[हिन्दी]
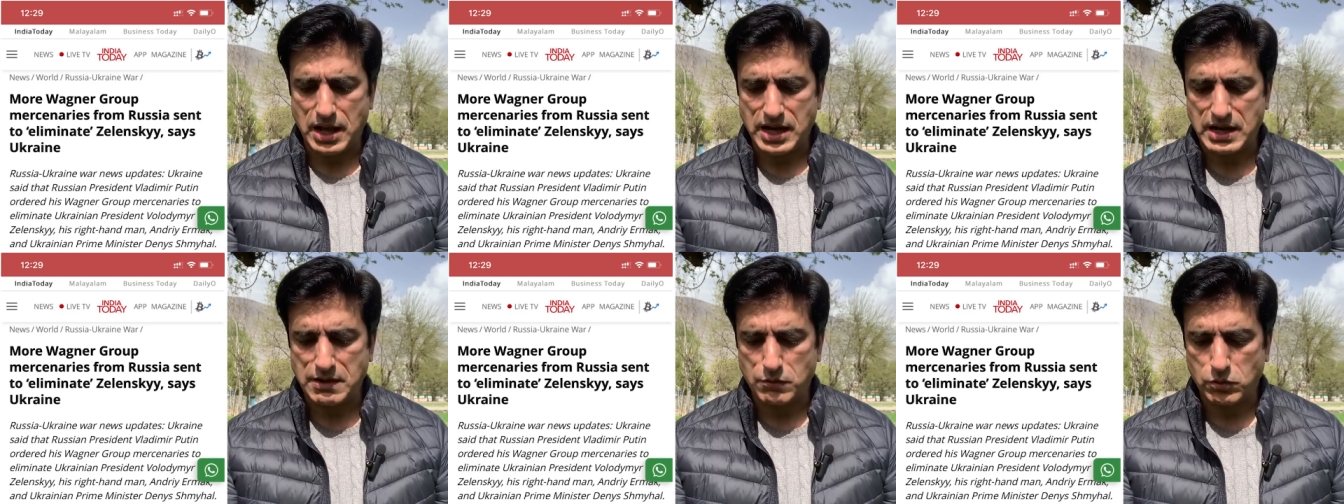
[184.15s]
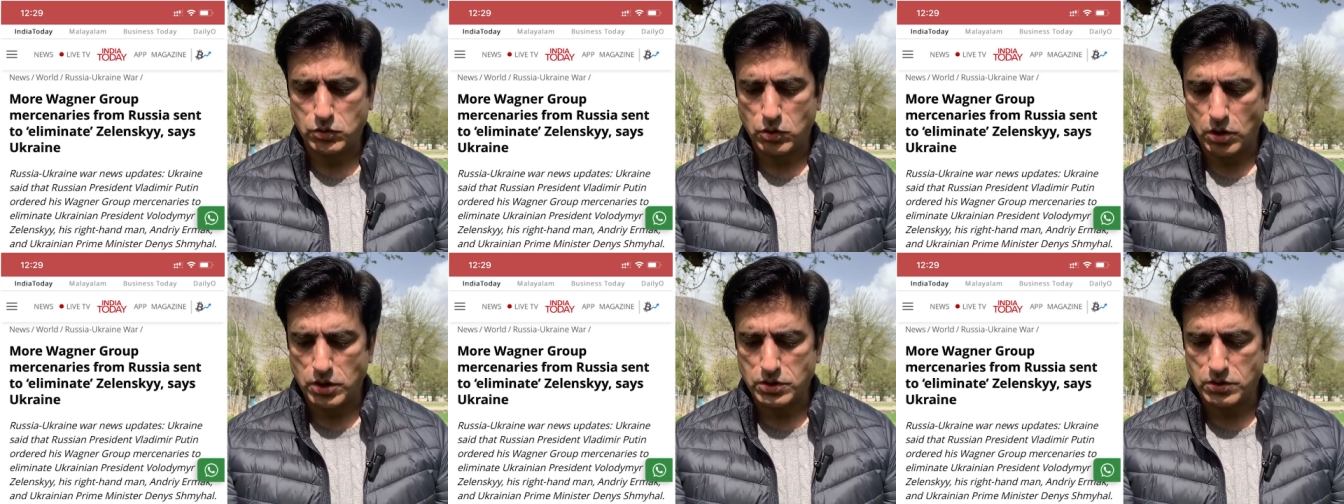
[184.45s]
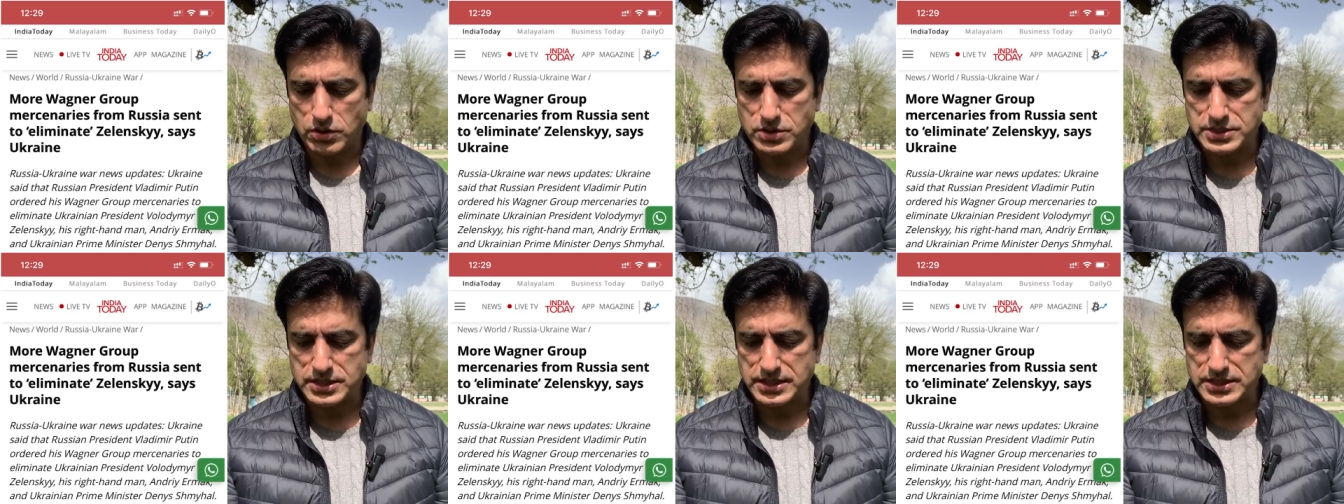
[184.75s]
मारना है वो कौन
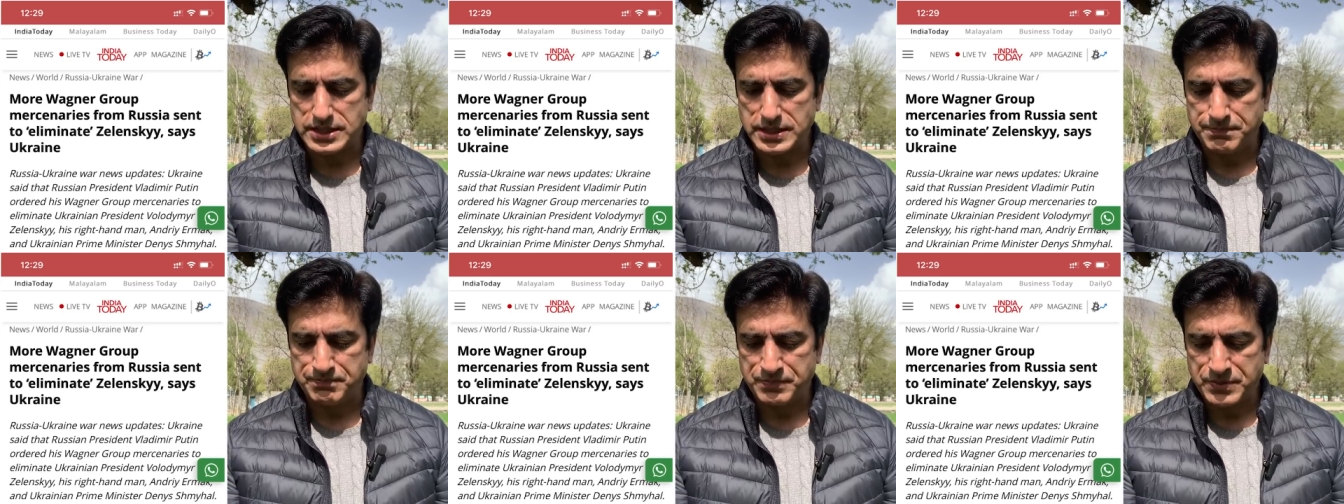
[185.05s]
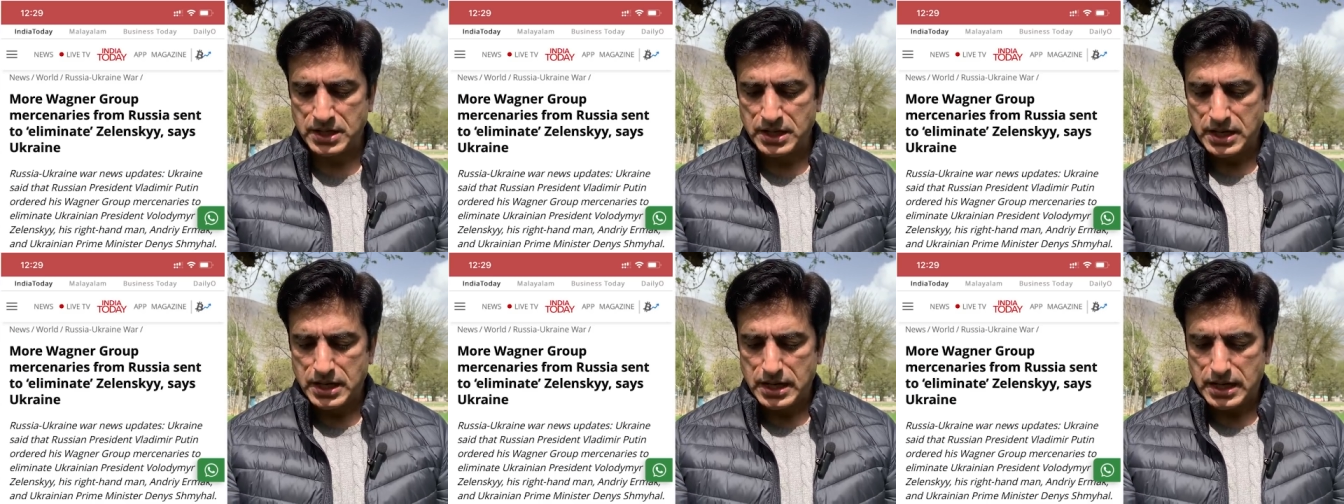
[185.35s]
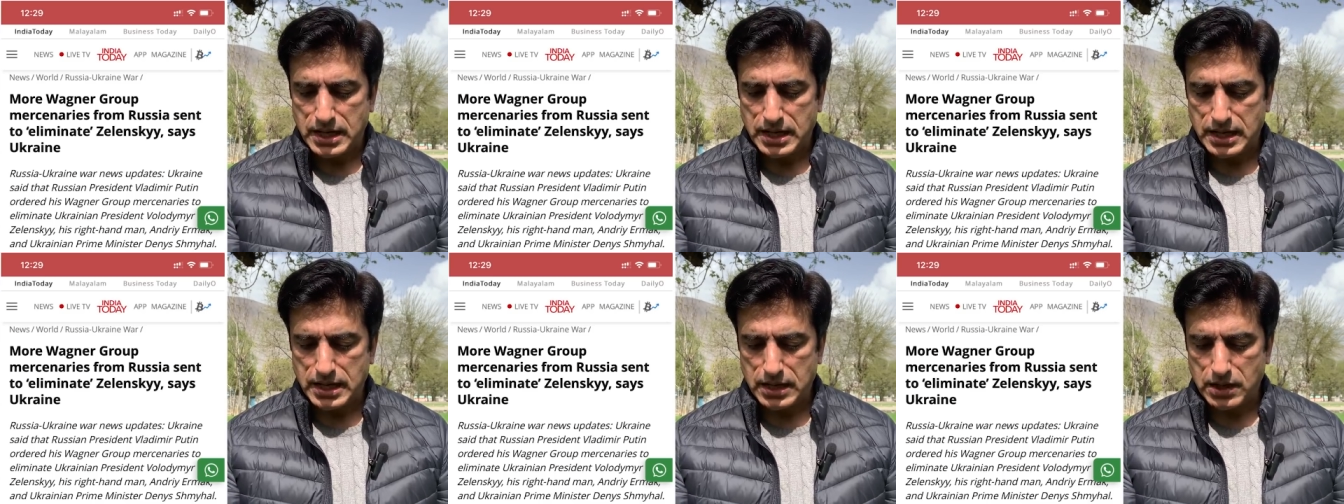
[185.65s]
कौन से जी
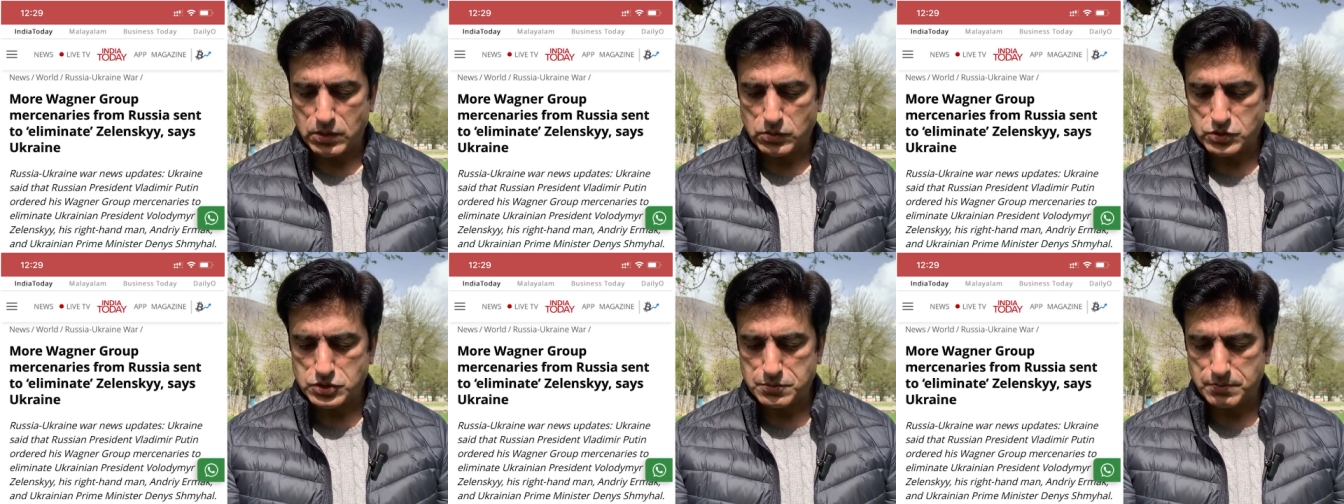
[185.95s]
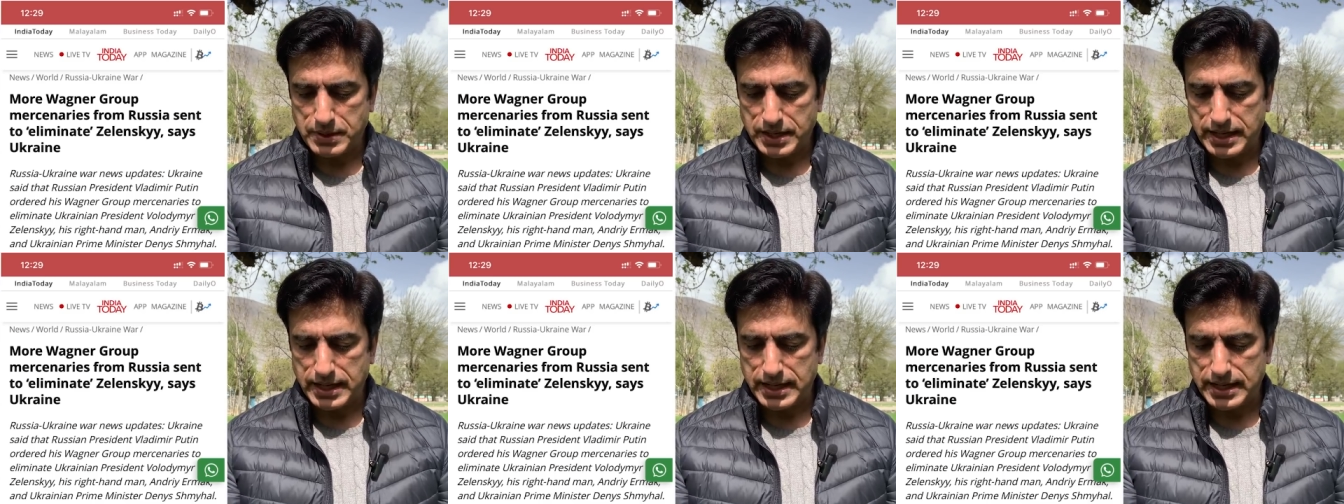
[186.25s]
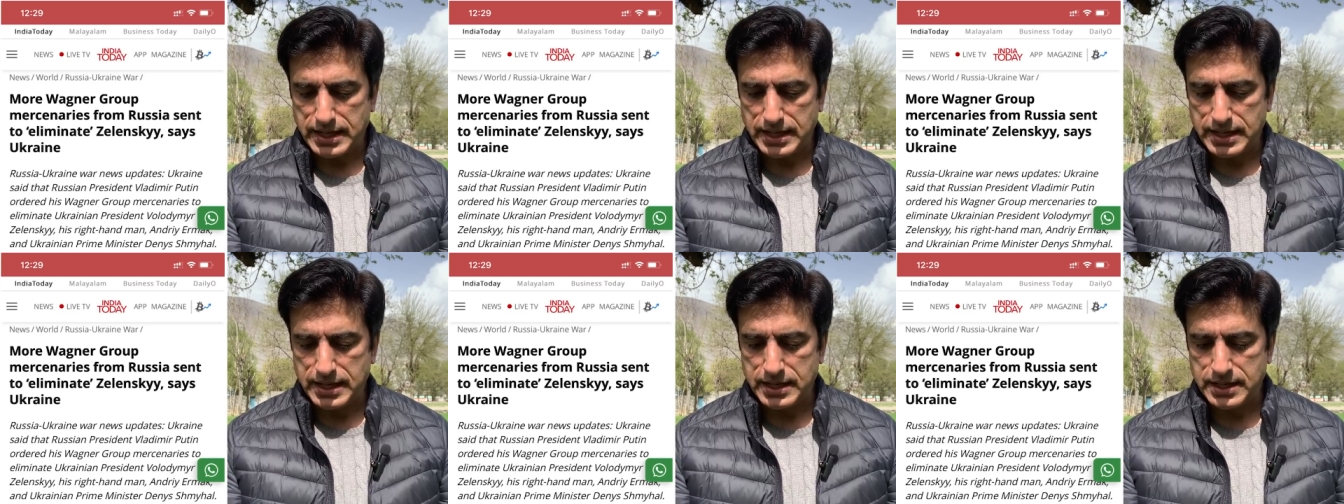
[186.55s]
उसमें है